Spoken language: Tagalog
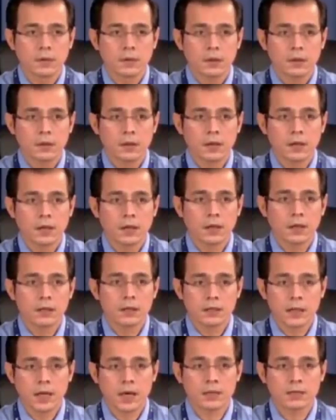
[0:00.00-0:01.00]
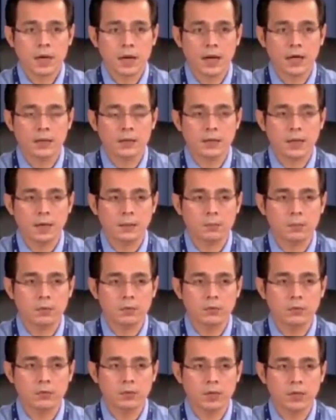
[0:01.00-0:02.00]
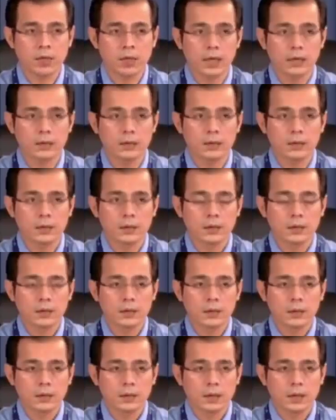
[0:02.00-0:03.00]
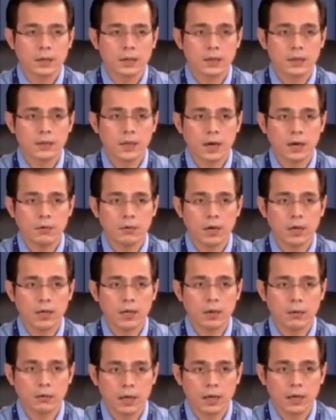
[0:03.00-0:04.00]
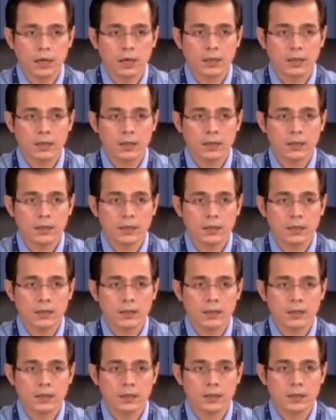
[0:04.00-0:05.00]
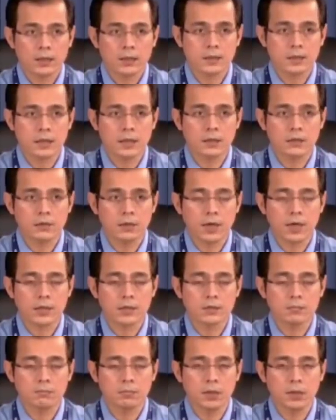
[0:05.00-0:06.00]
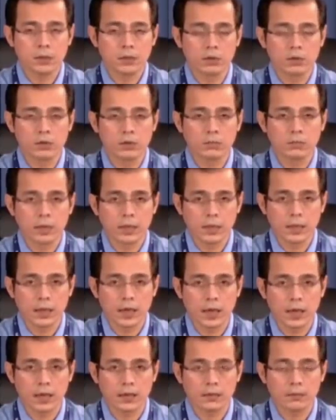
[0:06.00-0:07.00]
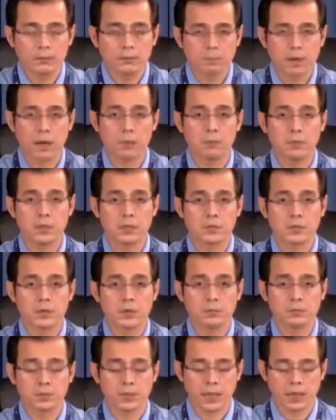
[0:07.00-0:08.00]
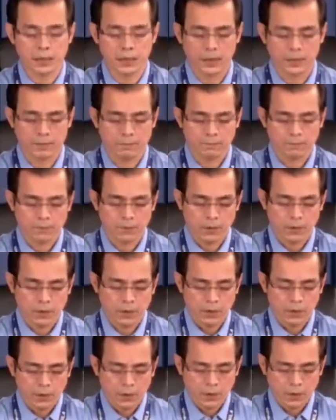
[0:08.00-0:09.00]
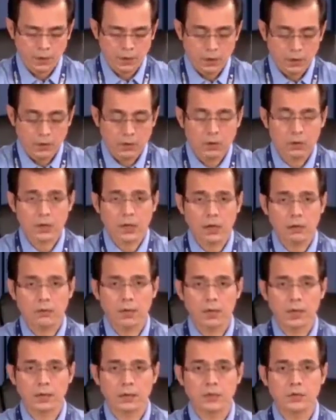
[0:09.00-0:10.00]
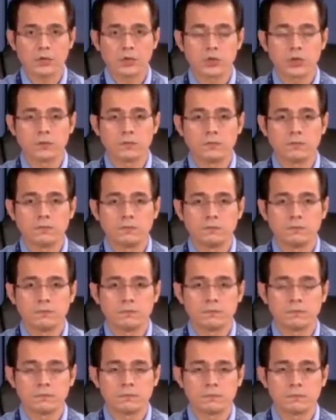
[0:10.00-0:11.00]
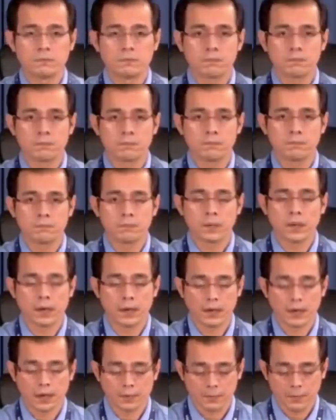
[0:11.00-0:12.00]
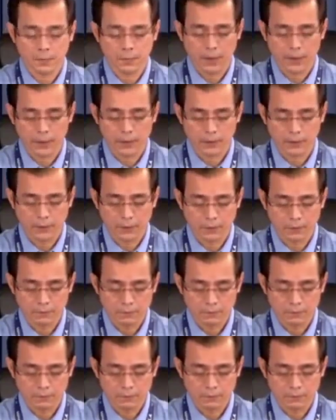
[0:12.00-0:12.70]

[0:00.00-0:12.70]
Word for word: na sinasaad sa produkto na yan na yan daw ay gawa sa San Nicolas, Binondo, Manila, province of China. It caught our attention, mga kababayan ko.